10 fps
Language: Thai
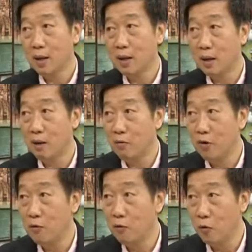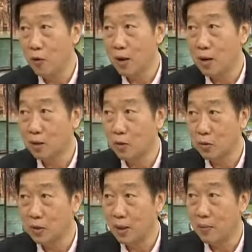ท่านก็เลยฟื้นฟูแล้วก็
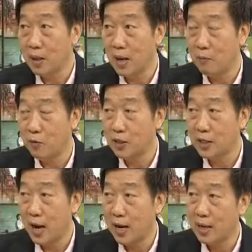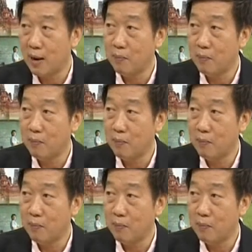ส่งเสริมก็ทำวิจัย